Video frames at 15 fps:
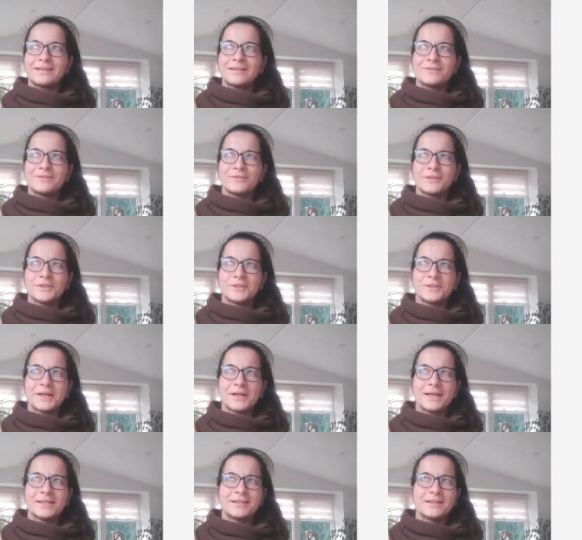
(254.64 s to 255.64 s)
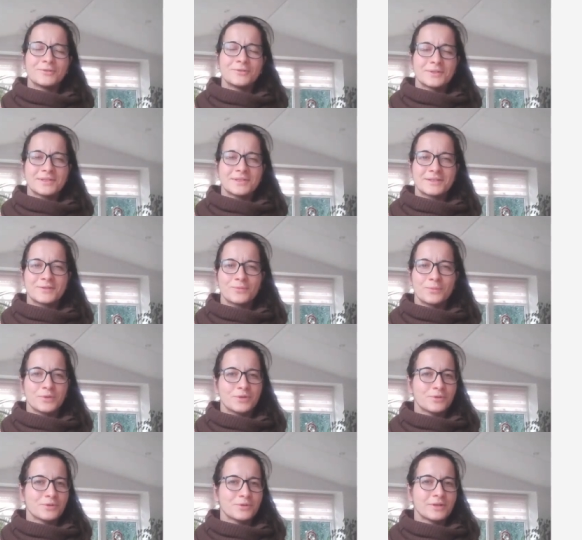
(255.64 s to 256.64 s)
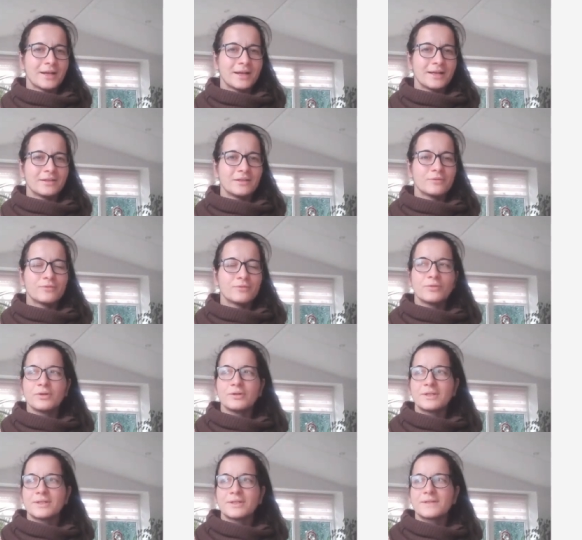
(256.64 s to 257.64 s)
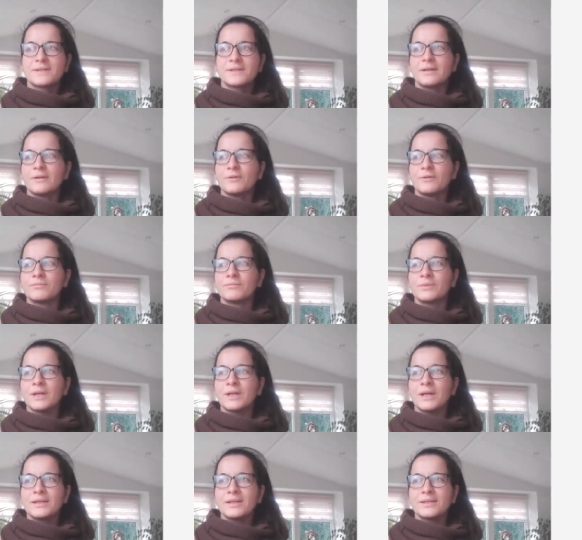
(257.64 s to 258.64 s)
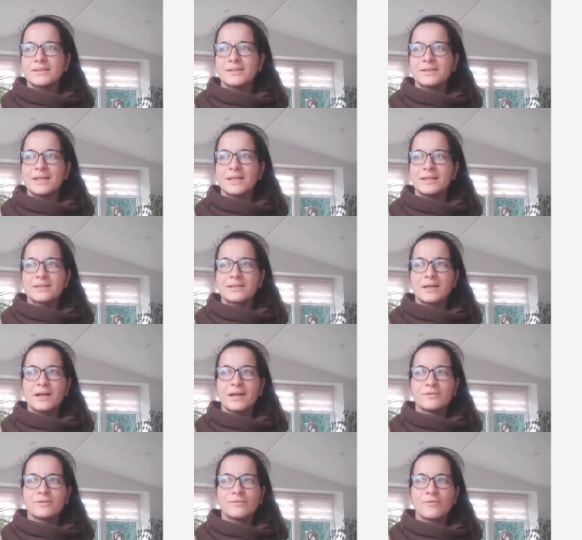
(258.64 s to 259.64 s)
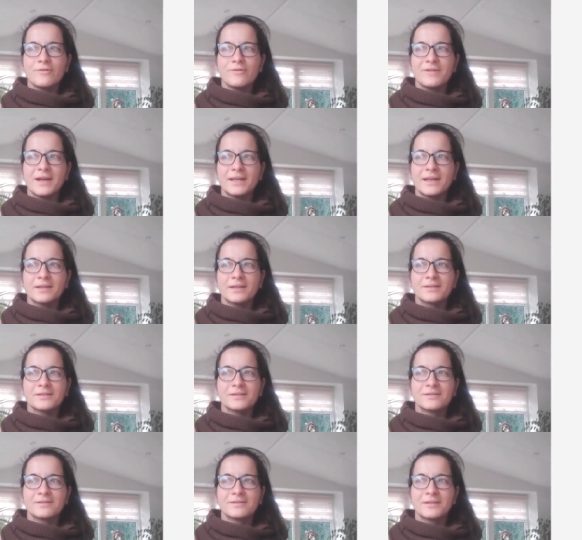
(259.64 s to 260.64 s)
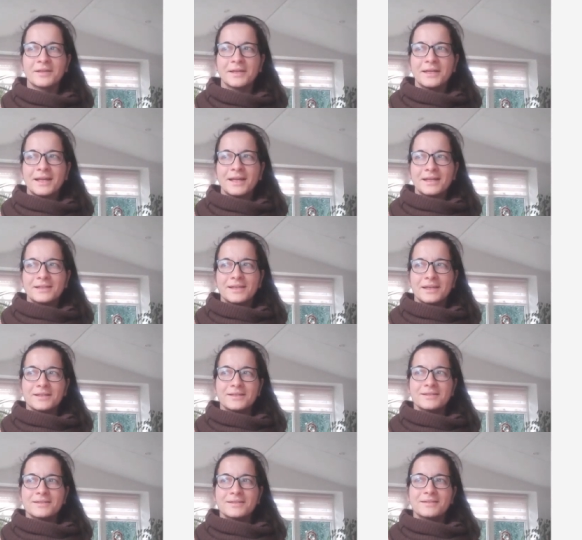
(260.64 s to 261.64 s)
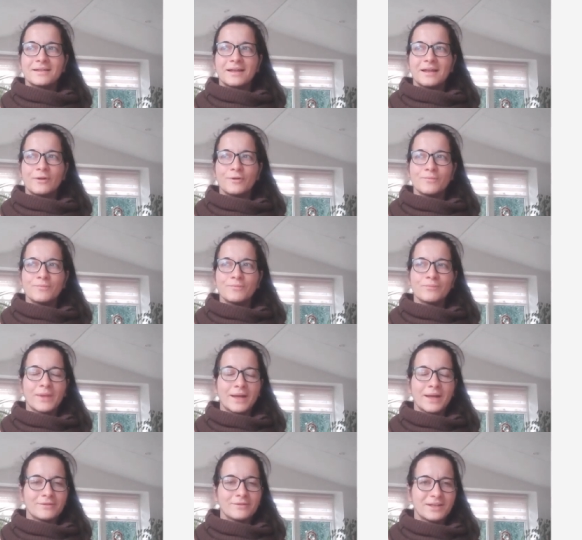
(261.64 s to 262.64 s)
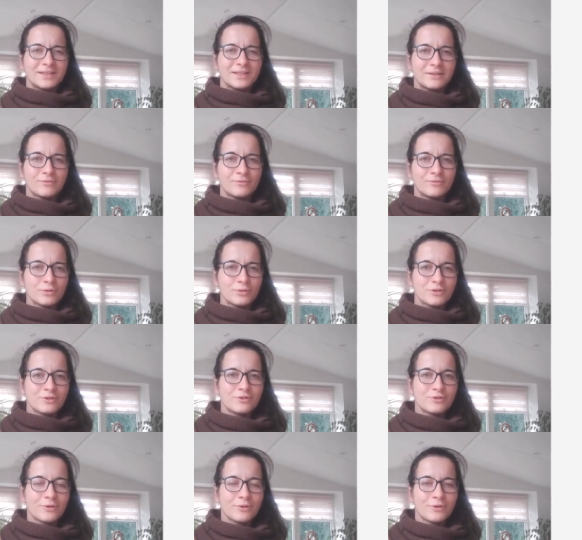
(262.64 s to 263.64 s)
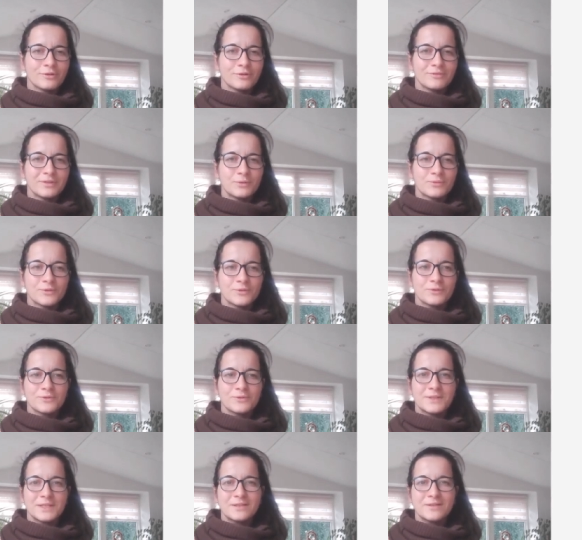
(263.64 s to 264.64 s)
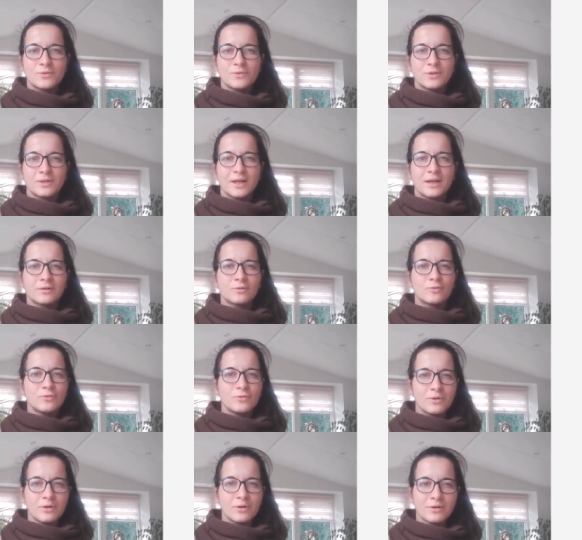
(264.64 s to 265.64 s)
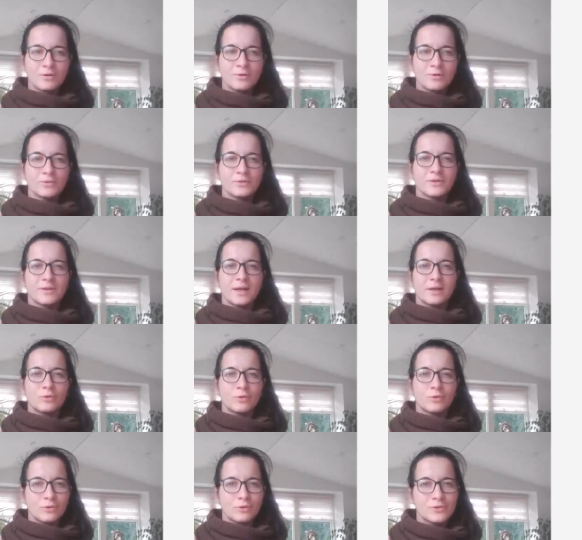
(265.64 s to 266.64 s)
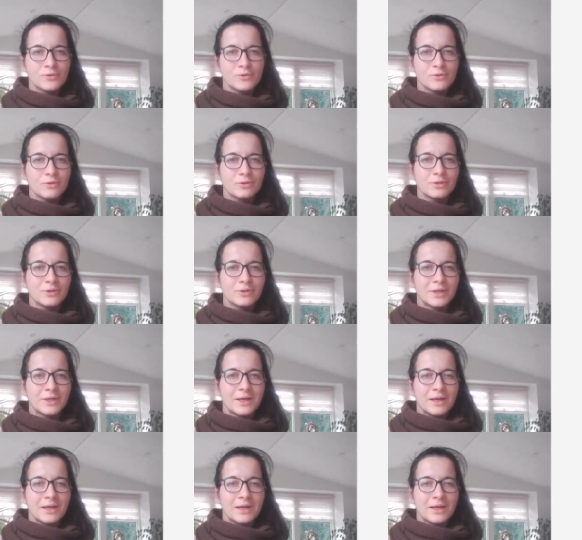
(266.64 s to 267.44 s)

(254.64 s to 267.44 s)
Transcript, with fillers: ich finde, Annika, du hast das super schön eingeführt, dass ähm, das ist jetzt gerade vor Weihnachten, da ist ähm, einfach der Wunsch irgendwie und so eine Sehnsucht nach Ruhe und nach Rückzug,